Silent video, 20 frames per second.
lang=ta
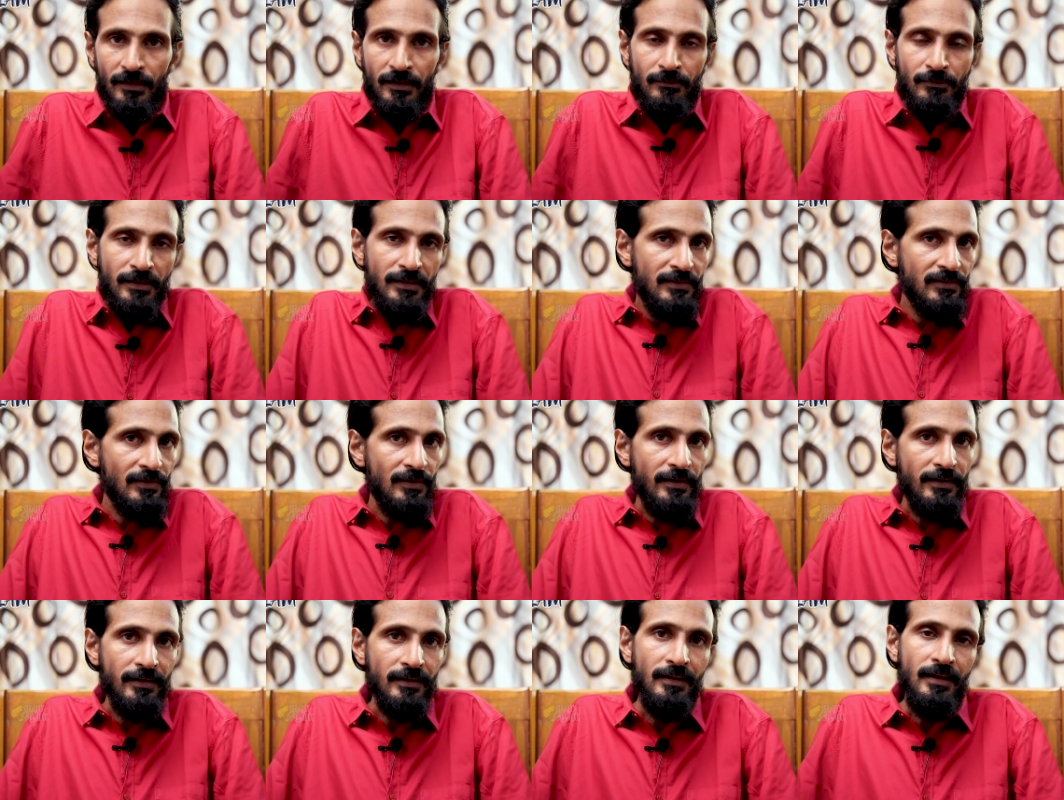அப்படின்னு
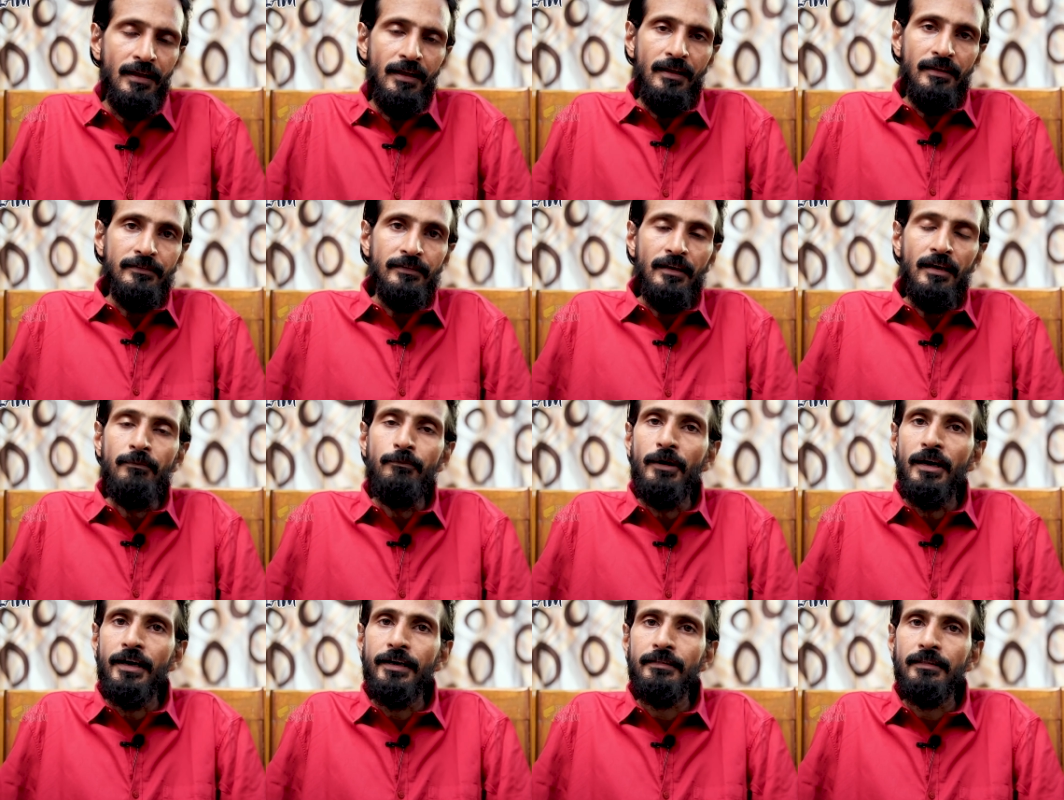சொல்லிட்டு
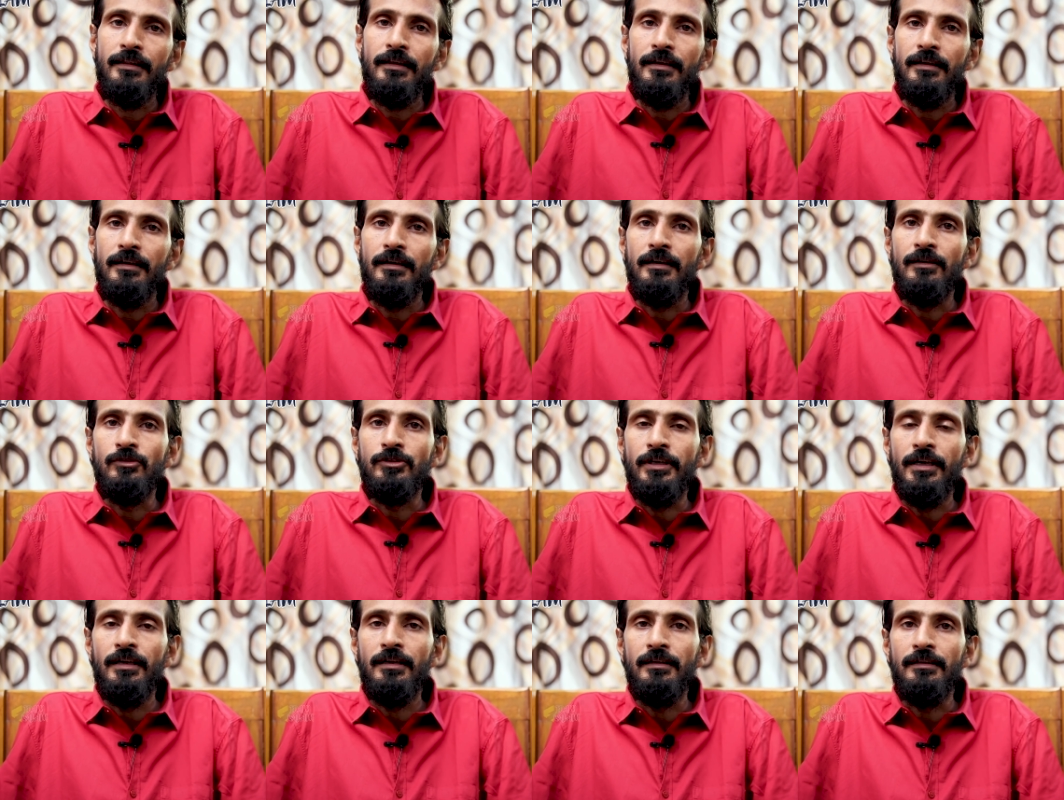சேப்பாக்கத்தில்
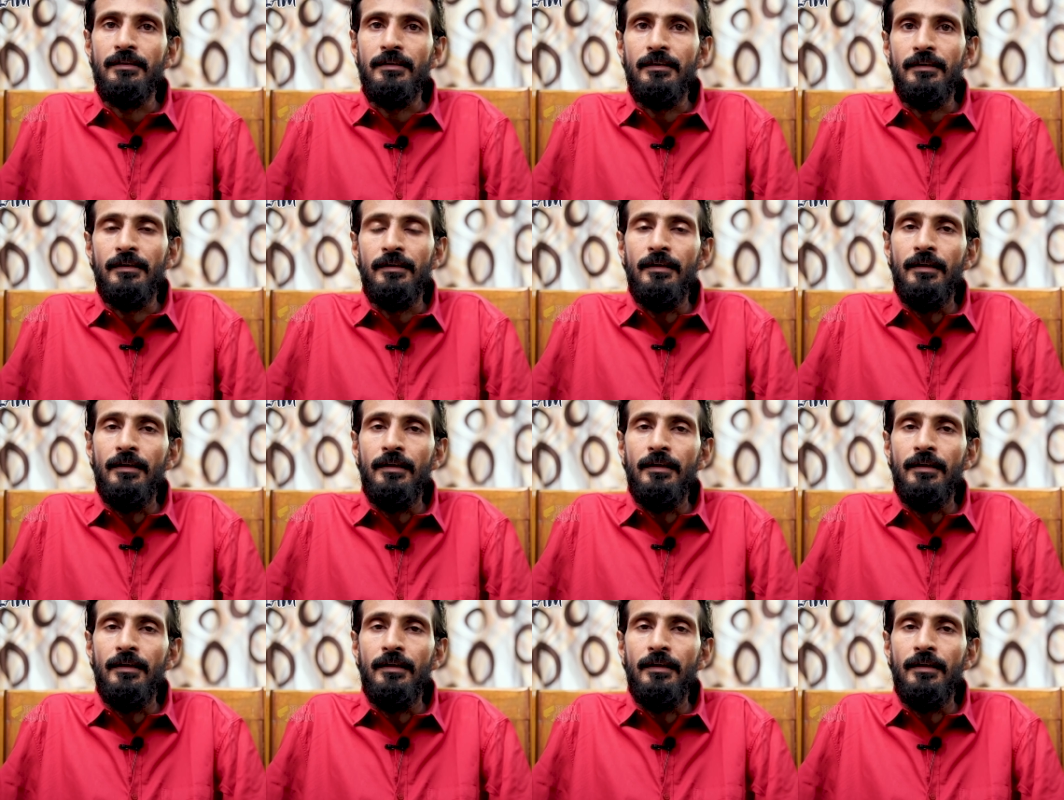உதயநிதி